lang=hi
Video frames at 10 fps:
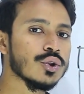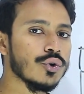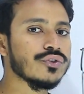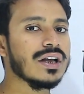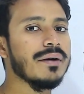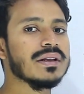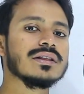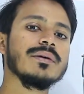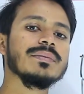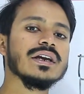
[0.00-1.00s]
तो इसका
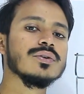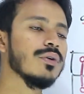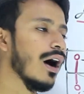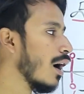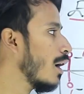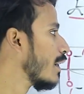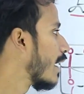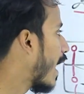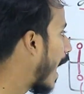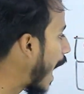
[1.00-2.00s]
मतलब ये हुआ
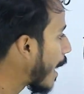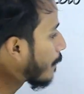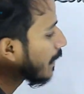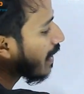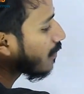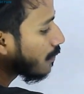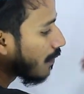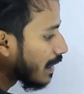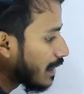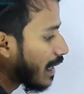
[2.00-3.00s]
कि आपके इस
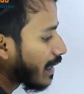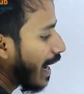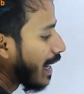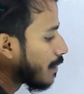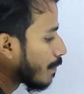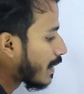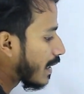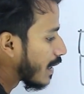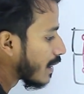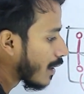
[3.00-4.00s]
वर्नियर कैलिपर
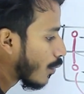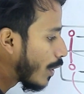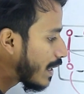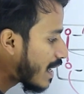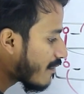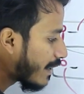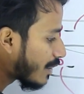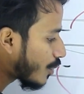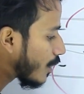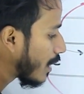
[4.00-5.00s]
के अंदर कोई
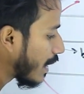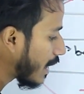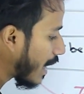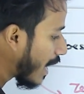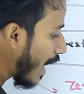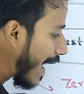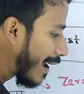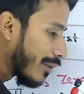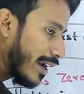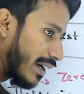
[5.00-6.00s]
डेविएशन नहीं है
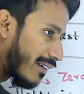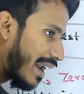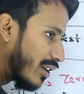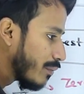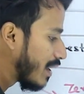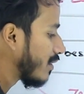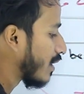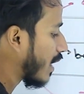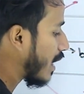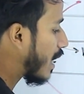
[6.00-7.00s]
एक्यूरेट वैल्यू
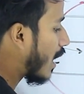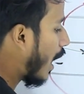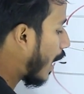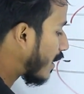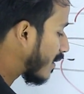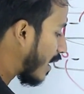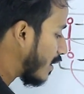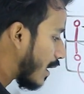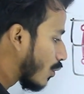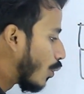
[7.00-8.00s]
मेजर करेगा इसके
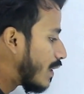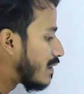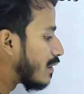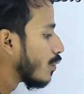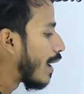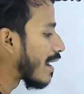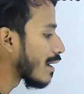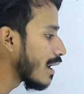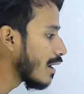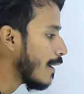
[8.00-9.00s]
अंदर कोई जीरो
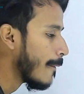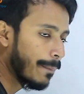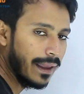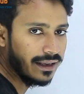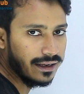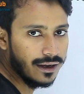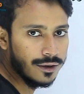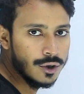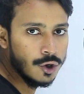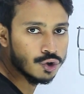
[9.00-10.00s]
एरर नहीं
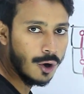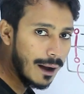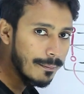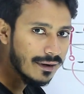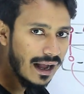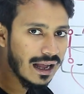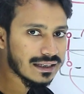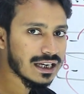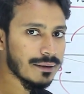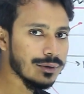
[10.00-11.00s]
है तो अब
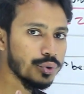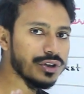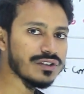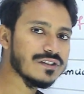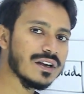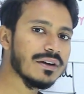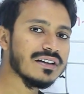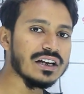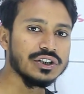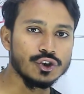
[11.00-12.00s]
कहानी हमें थोड़ी सी
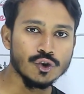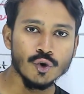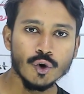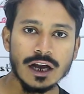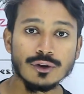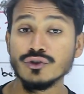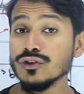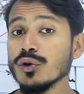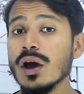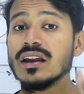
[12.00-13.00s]
समझ आनी शुरू हो गई तो
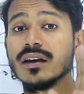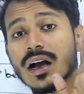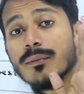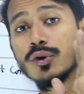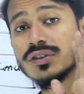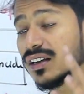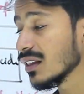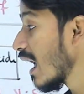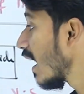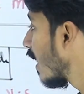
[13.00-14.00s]
जीरो एरर कब हो
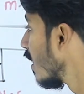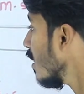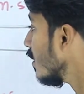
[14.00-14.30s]
सकता है